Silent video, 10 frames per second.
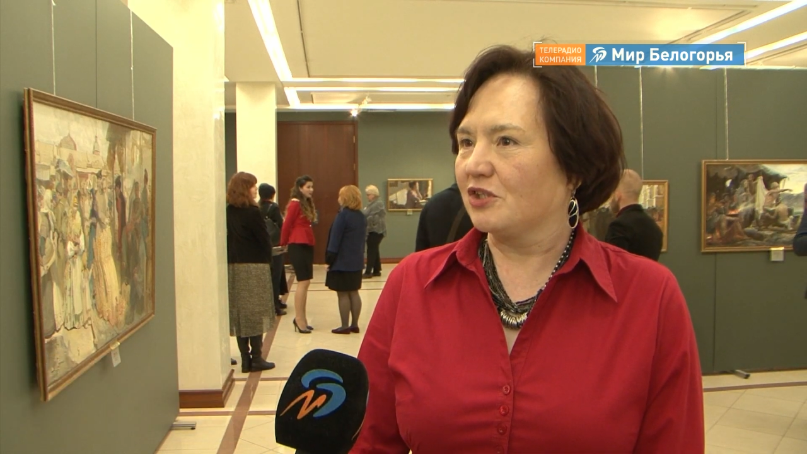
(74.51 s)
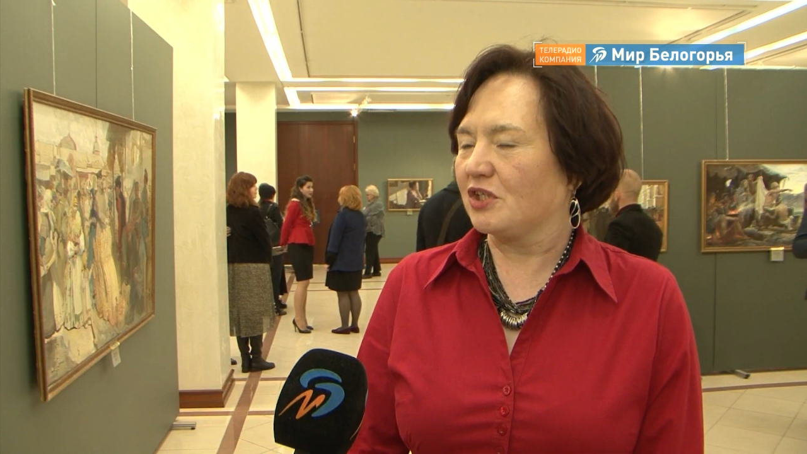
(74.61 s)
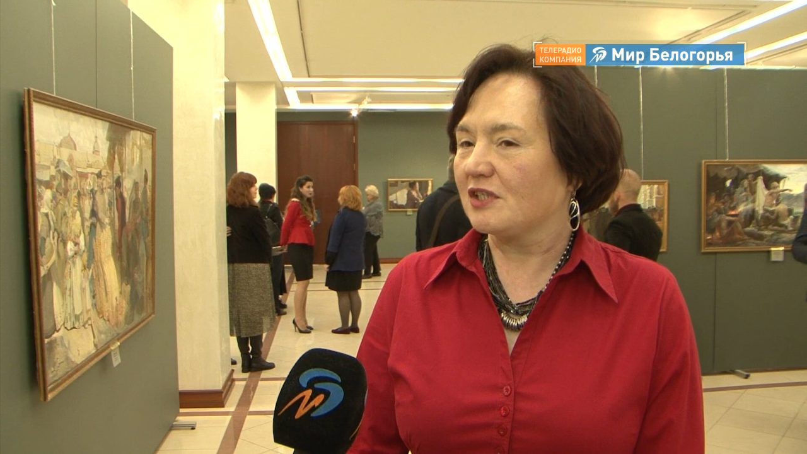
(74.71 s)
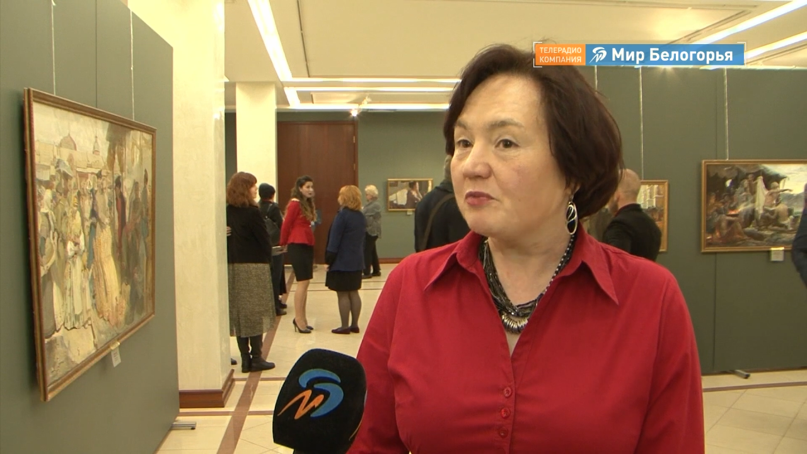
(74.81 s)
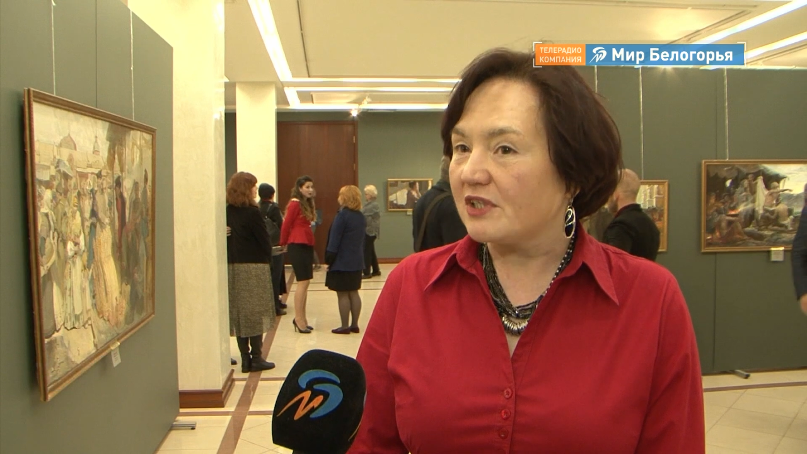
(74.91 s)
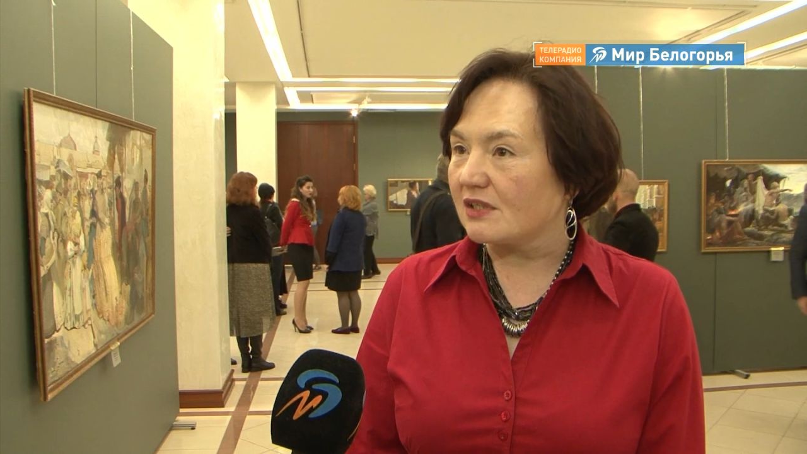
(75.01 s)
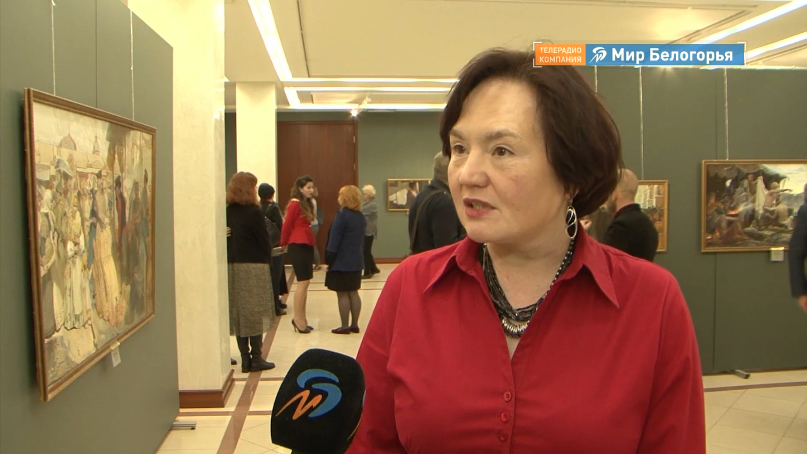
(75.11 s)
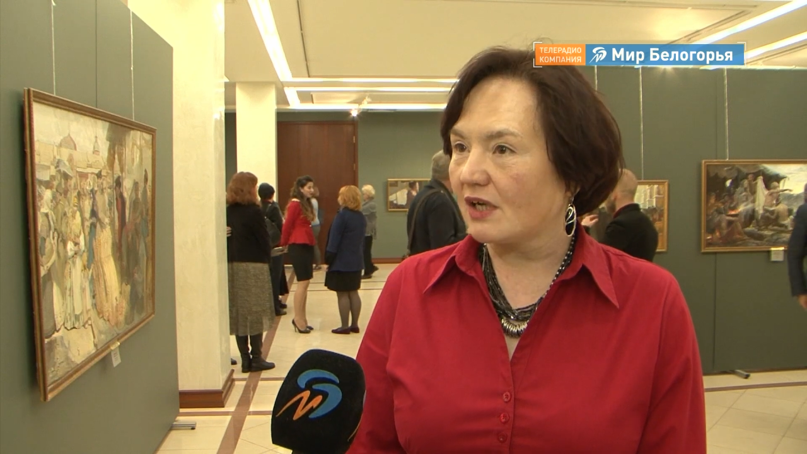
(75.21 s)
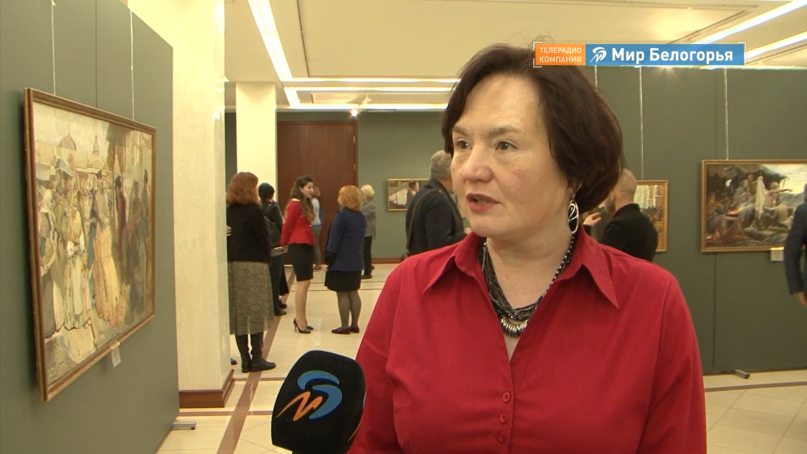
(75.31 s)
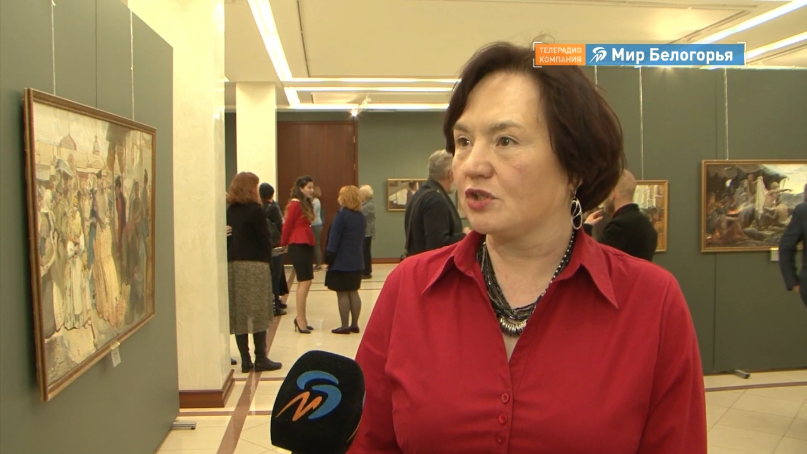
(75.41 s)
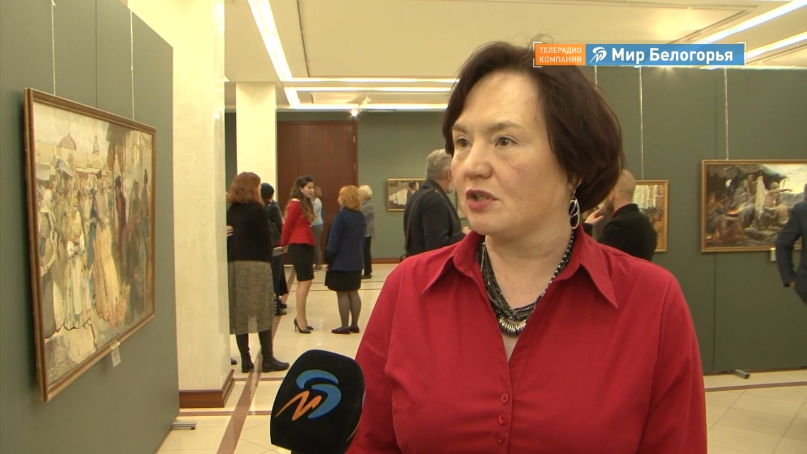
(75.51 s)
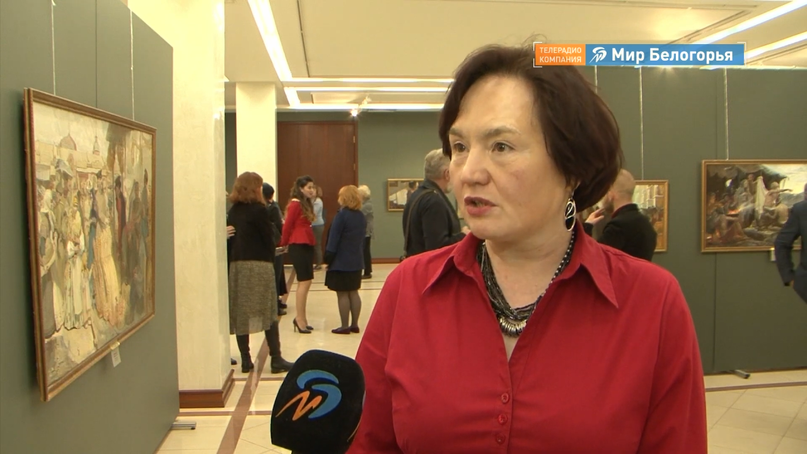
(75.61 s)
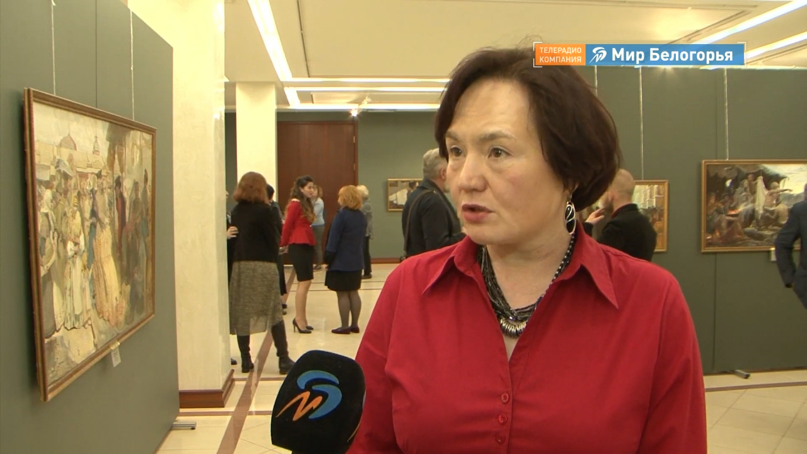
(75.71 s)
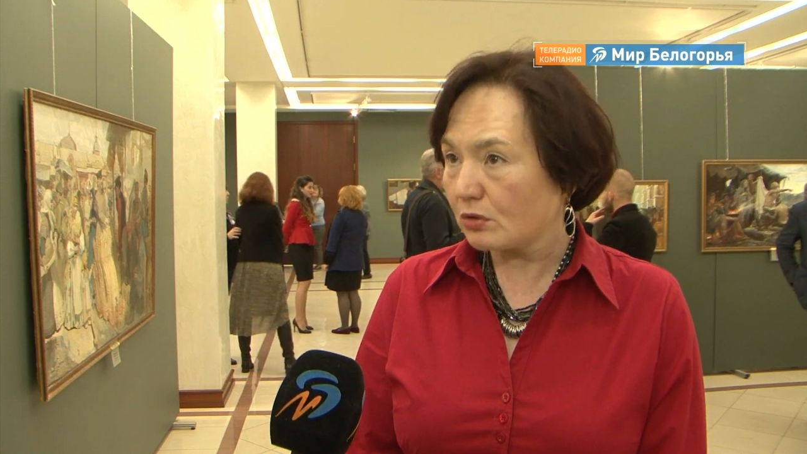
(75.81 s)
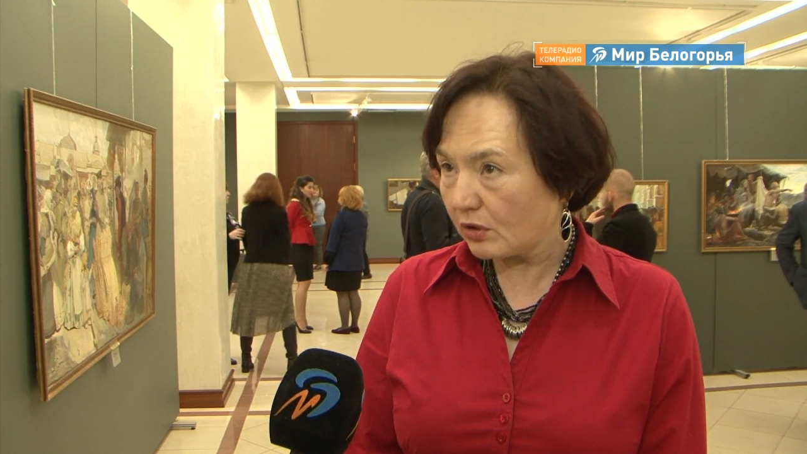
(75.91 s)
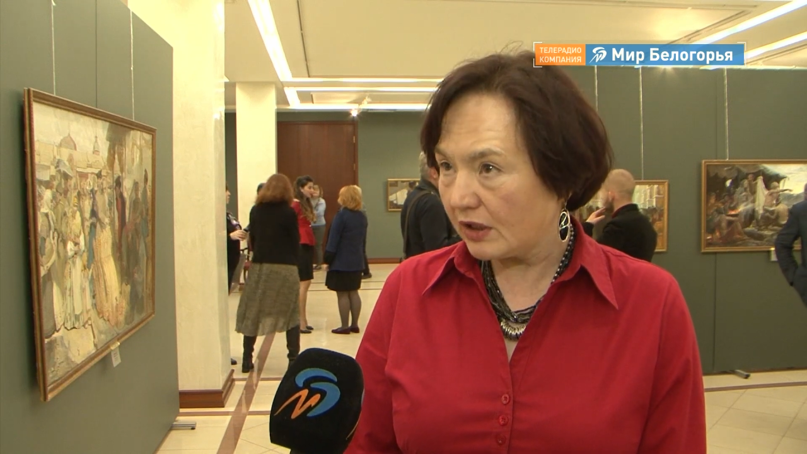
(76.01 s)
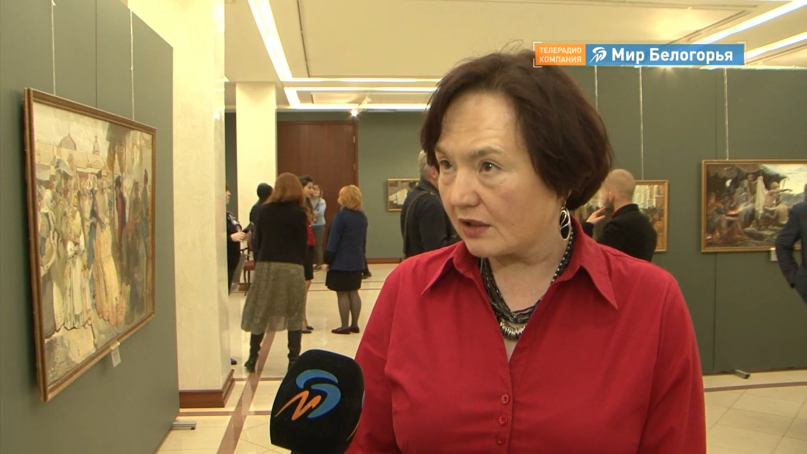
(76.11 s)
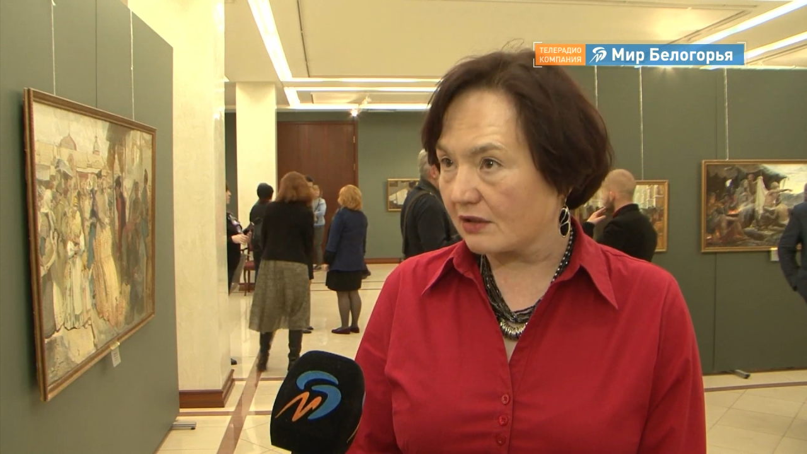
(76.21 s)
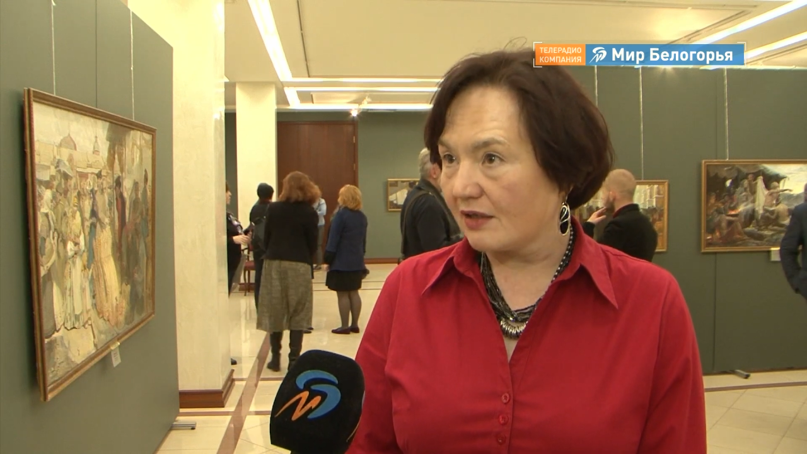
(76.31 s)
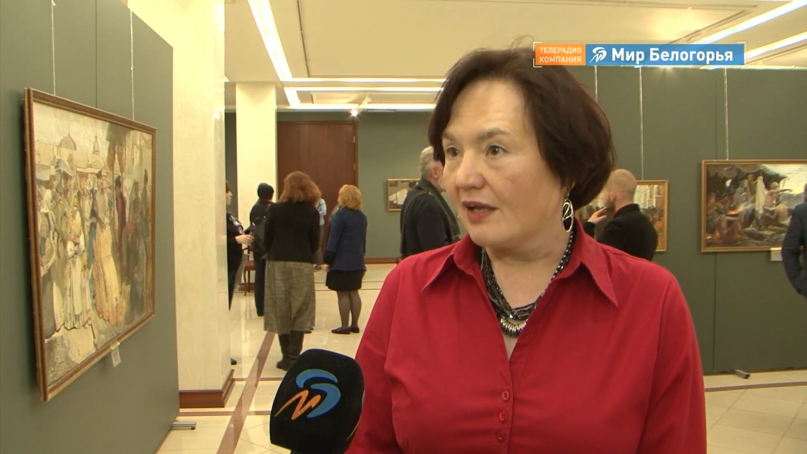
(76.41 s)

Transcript: через 50, через 100 лет